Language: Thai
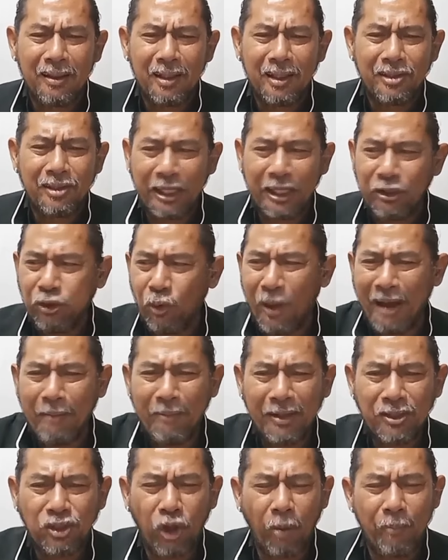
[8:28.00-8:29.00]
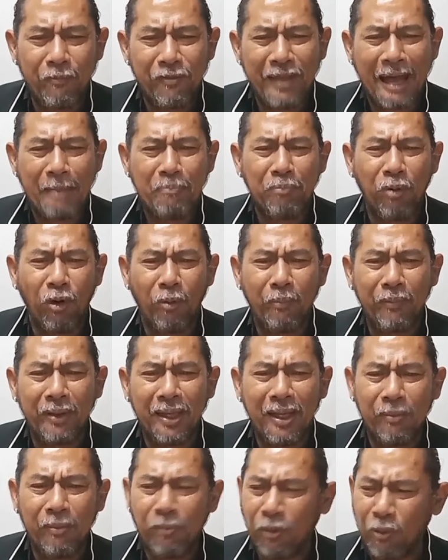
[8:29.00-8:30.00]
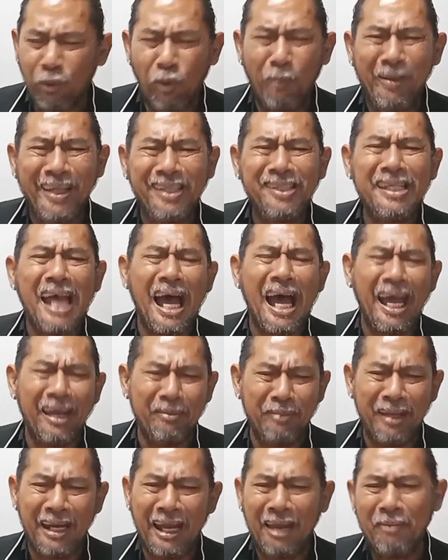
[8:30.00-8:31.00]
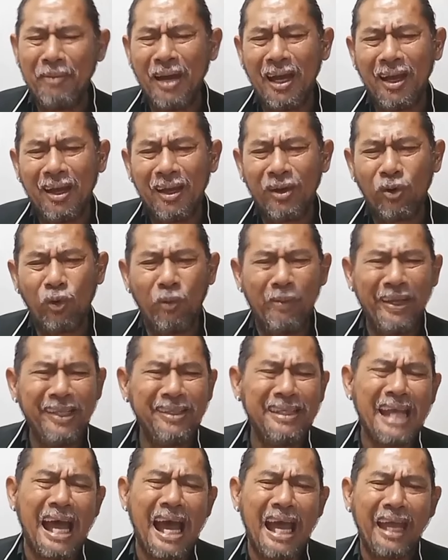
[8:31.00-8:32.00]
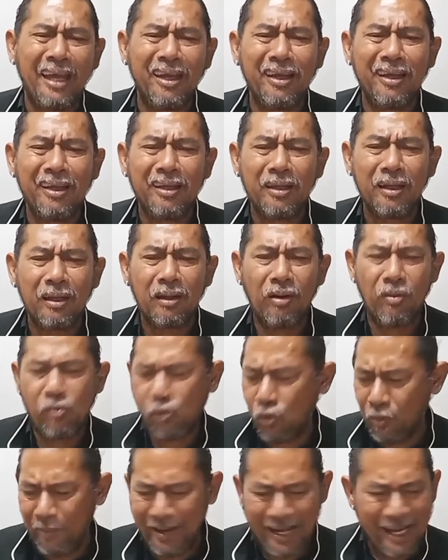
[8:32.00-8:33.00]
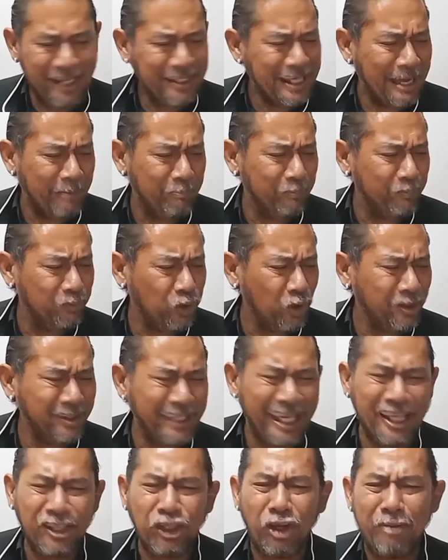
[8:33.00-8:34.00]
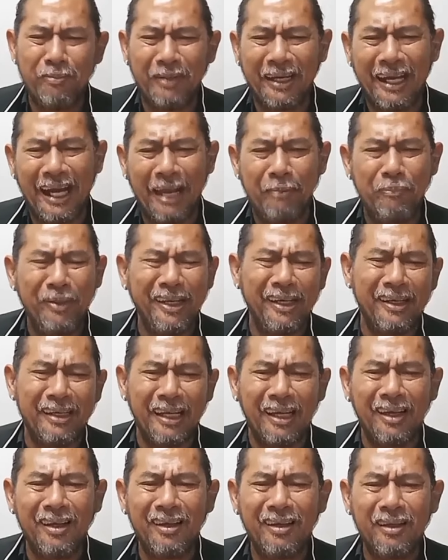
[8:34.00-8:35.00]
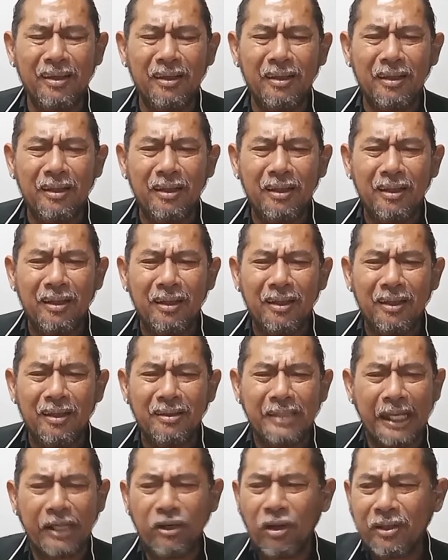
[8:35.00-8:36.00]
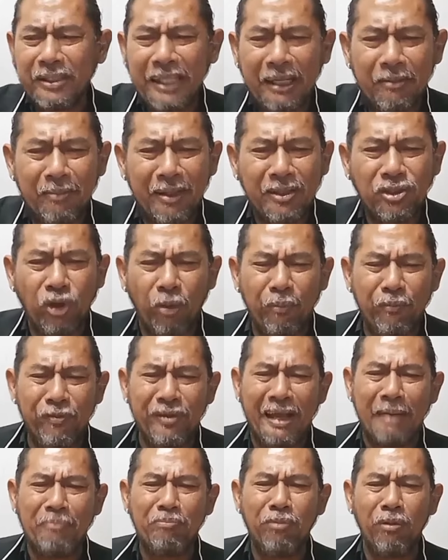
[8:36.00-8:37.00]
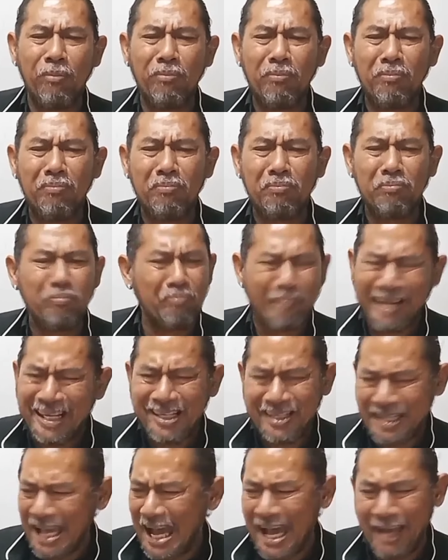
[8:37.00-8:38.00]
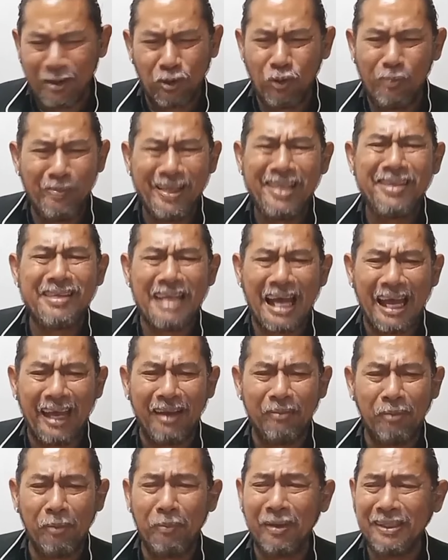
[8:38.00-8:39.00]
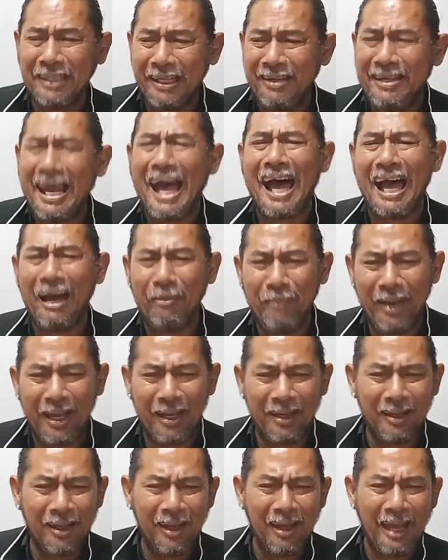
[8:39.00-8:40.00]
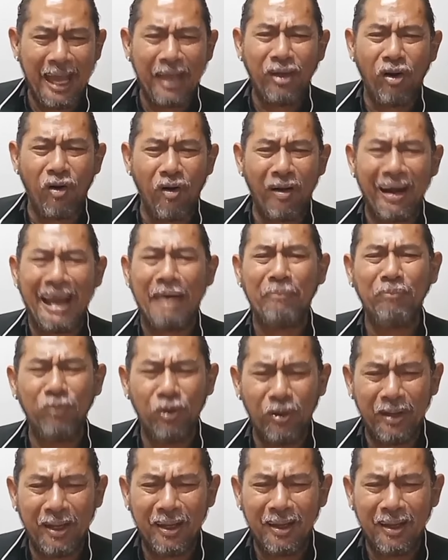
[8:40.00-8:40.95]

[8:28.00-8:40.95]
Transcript: ศรีสุวรรณมาตบทรัพย์ผมเนี่ยผมกูไม่จ่ายมีอะไรปะกูไม่จ่าย ก็กูไม่ได้ทำต้นตีนส้นมืออะไรผิดน่ะเจ๋งหลอกจิกมาตบทรัพย์ผม ไม่จ่ายกูไม่จ่ายผมเบอจะด่าแม่งให้ของลับด้วย